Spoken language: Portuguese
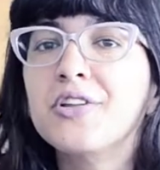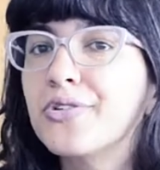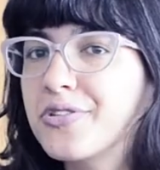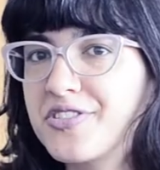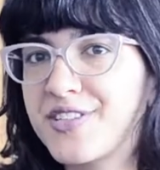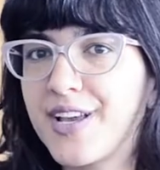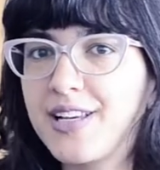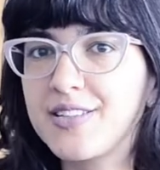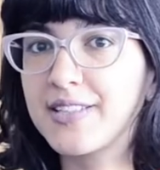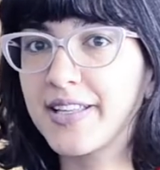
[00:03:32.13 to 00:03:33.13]
Todos
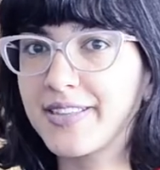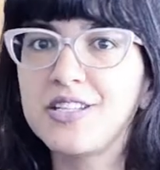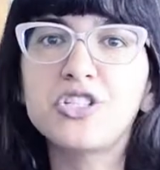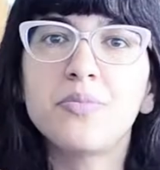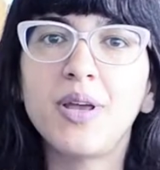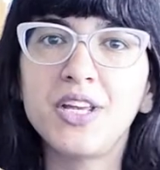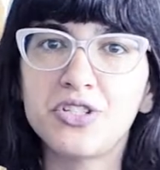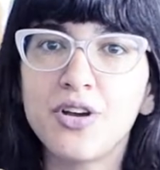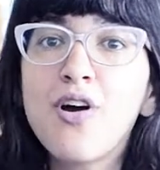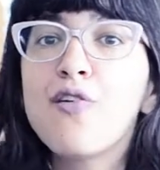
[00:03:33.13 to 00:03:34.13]
eles, né,
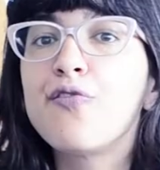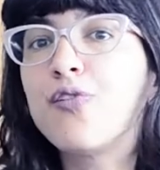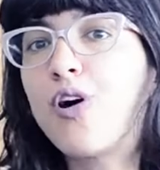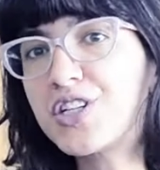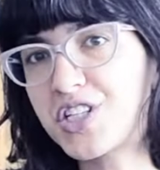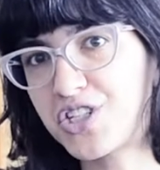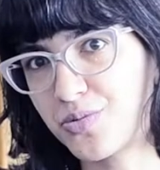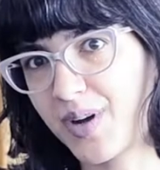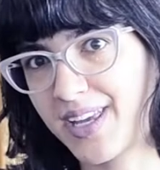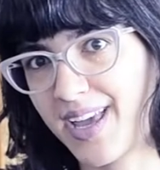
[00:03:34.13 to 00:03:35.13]
tristemente, fogem de
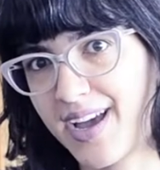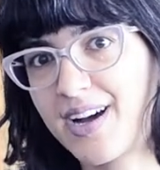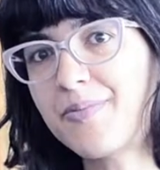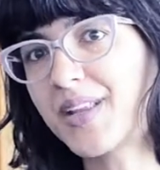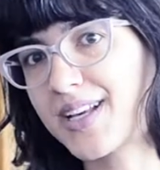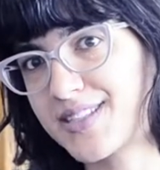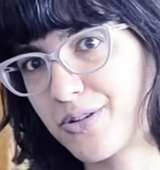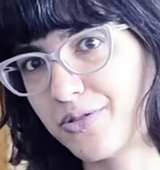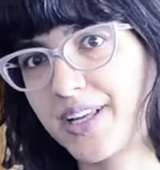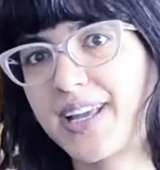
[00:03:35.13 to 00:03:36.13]
uma guerra, a
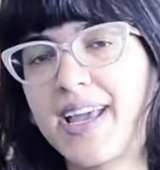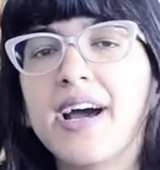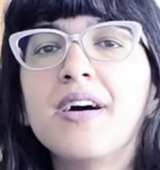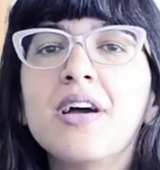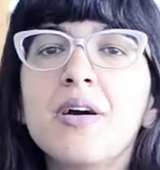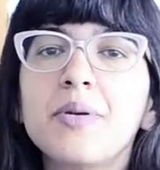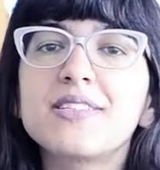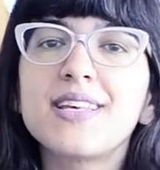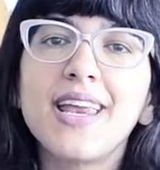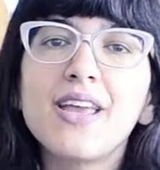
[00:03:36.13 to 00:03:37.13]
Segunda Guerra, para
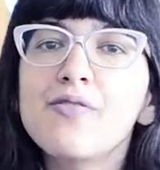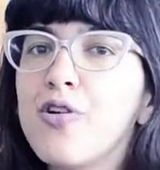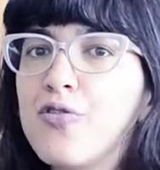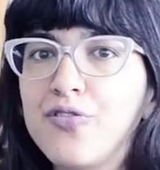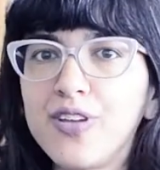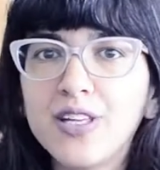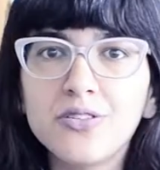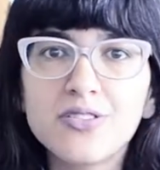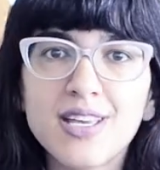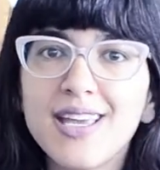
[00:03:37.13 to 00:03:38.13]
serem
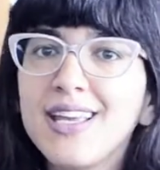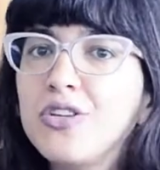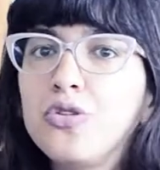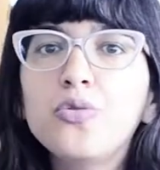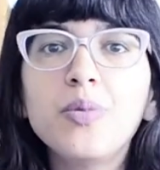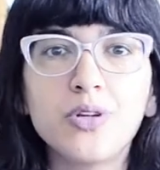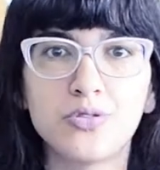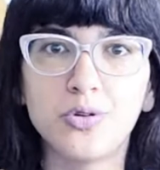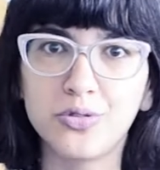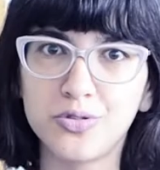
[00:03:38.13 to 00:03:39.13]
envolvidos em
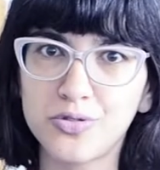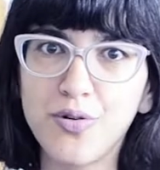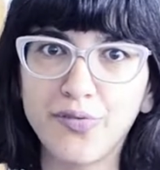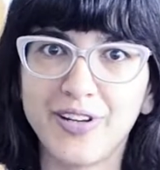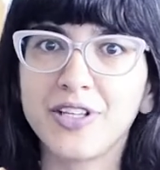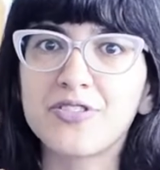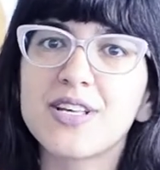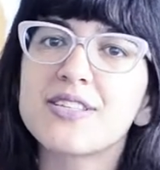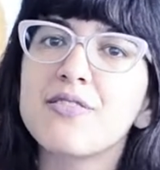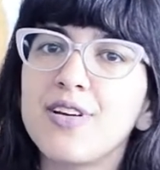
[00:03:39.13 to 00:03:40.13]
inúmeros outros conflitos,
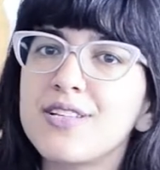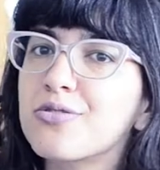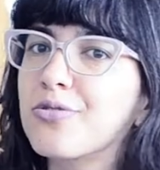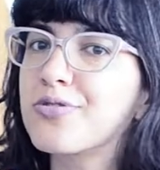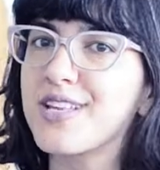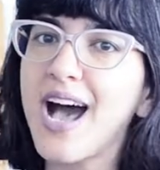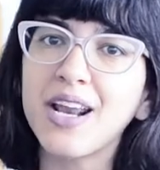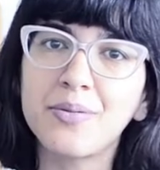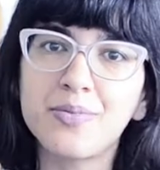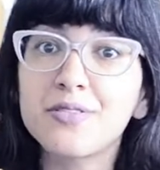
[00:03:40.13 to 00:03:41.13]
dessa vez com os
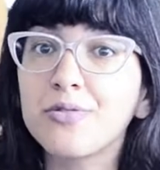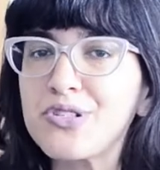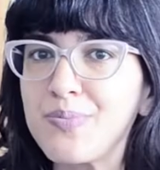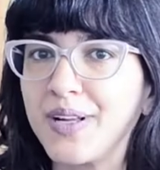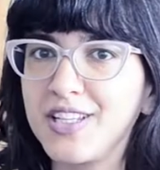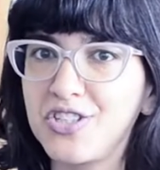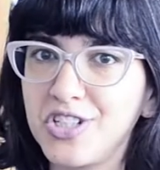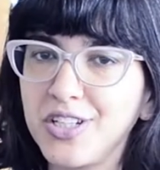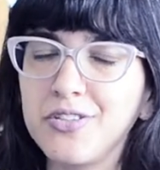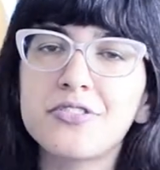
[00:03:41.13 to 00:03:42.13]
árabes, com os
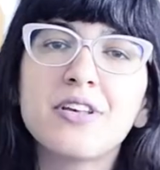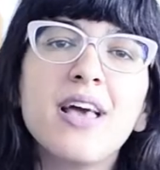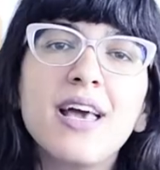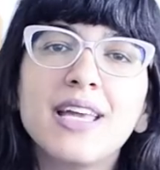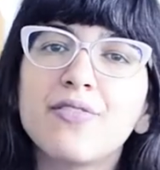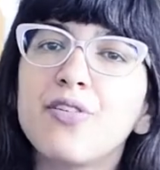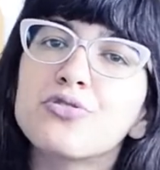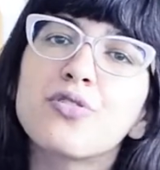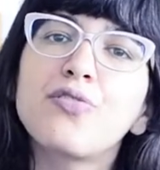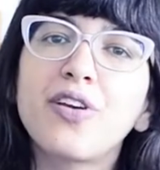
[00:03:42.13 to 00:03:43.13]
palestinos, que vão
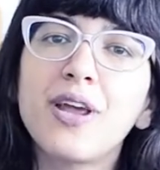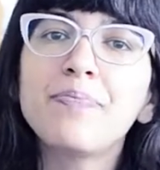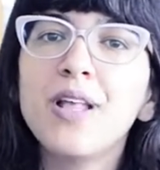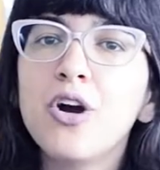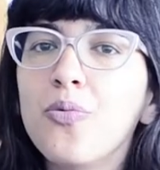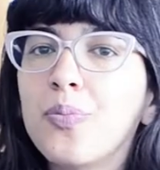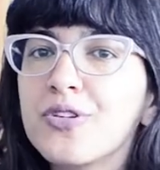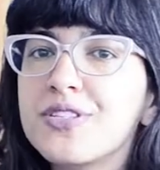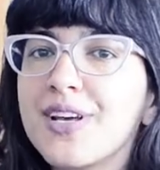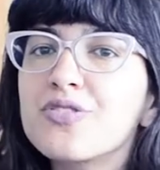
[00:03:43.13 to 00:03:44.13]
sofrer um
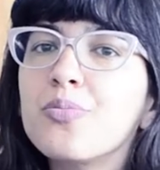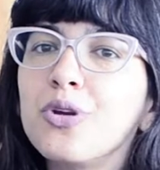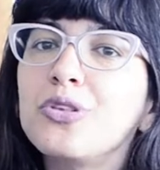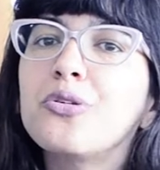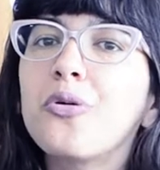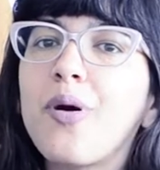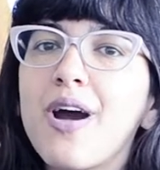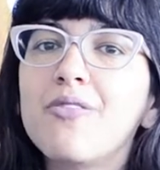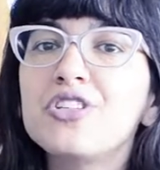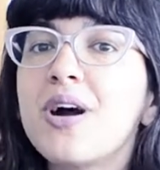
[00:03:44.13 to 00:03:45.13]
processo muito
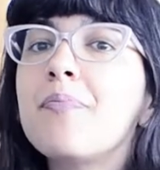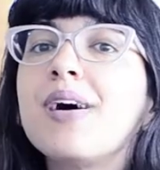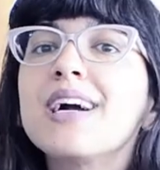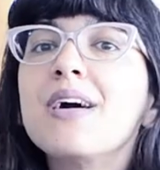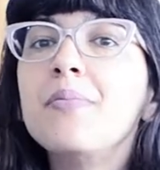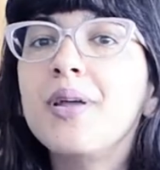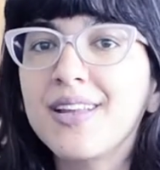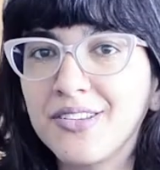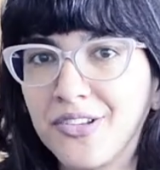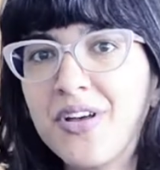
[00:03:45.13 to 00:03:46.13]
cruel de
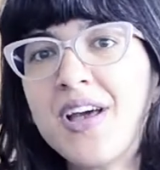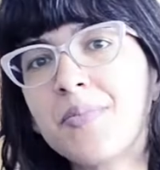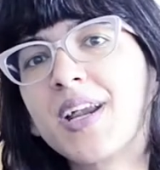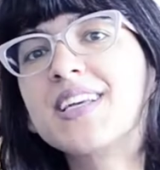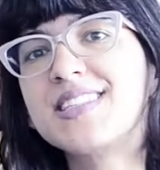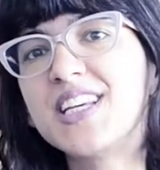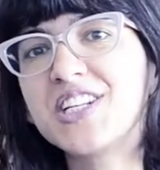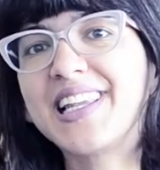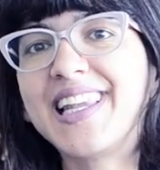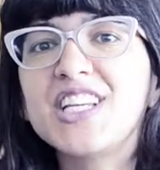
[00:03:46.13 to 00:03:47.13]
apagamento para que
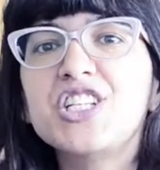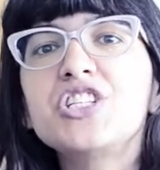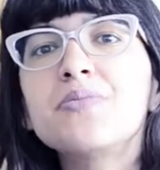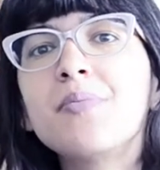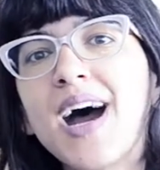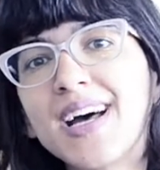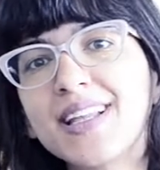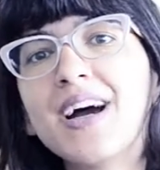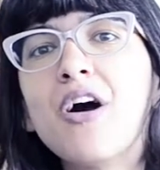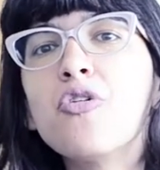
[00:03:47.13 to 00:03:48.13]
seja
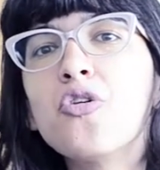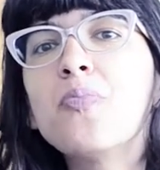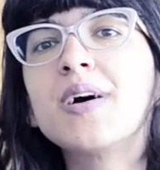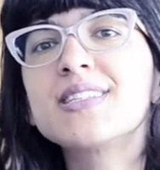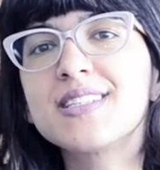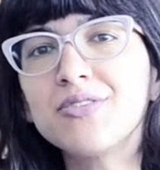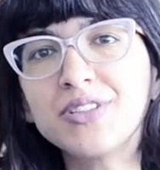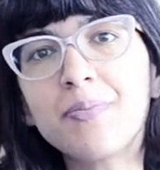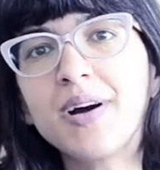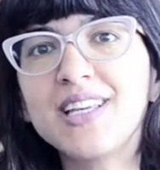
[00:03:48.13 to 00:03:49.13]
legitimada a ocupação
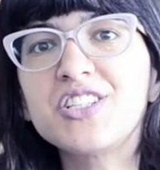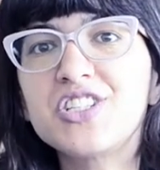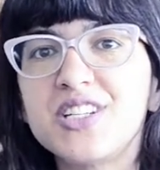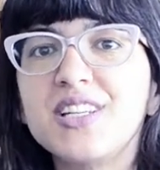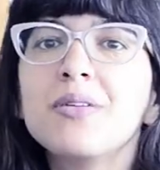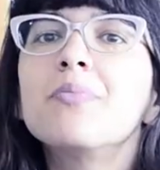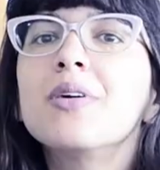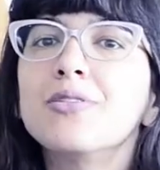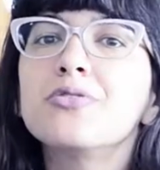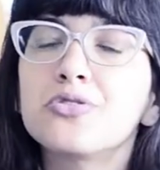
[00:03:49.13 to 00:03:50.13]
da Palestina pelos